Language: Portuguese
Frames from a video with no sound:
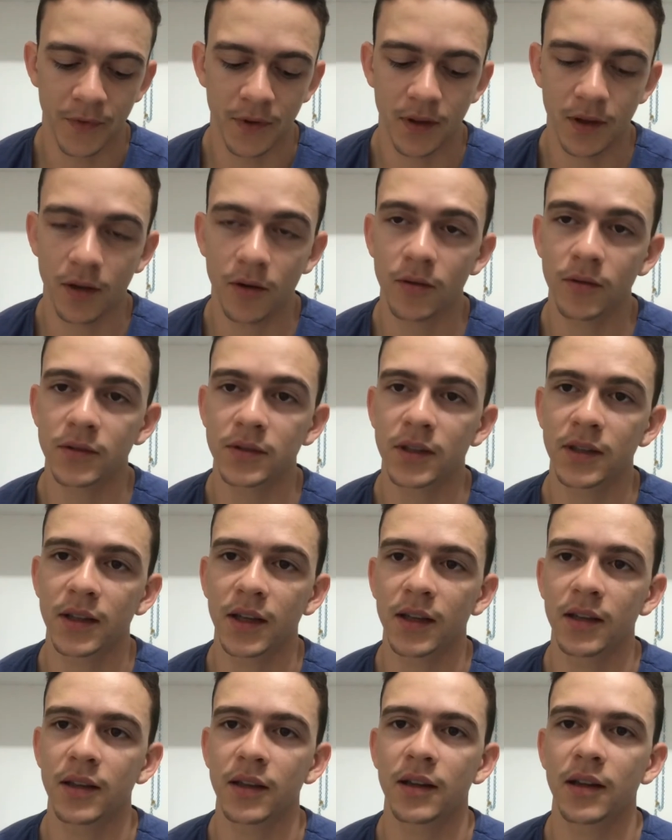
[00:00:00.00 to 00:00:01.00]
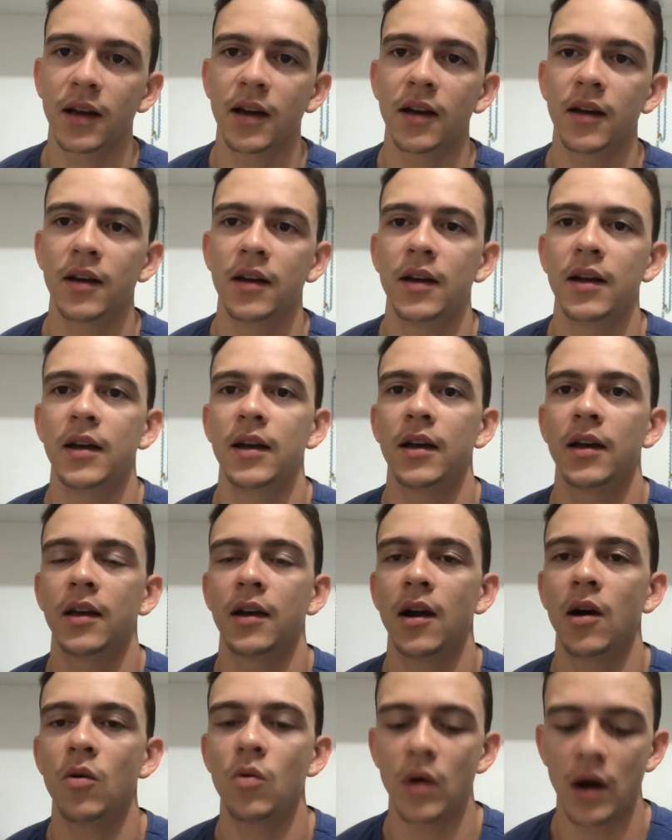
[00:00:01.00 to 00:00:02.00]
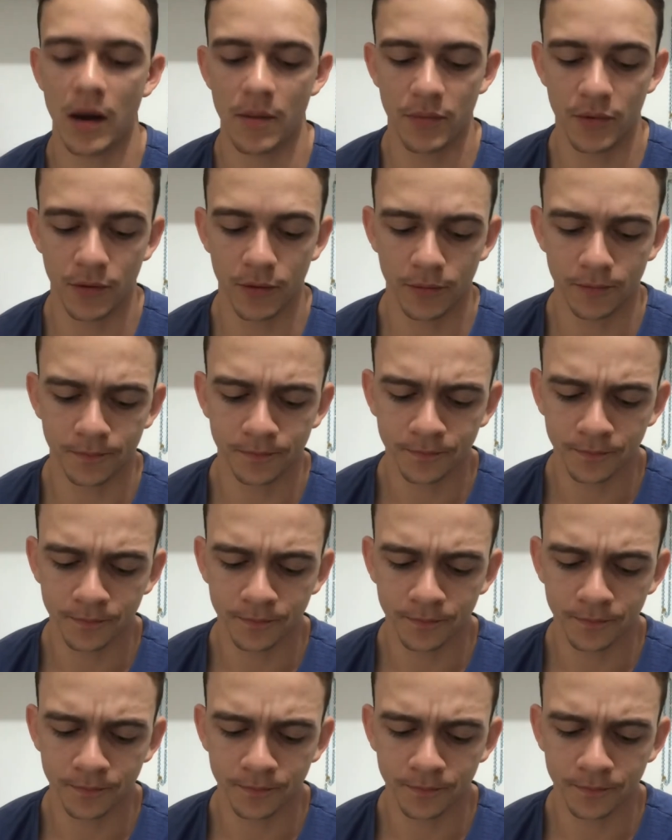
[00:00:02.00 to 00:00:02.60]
Então você tem que tentar criar o hábito.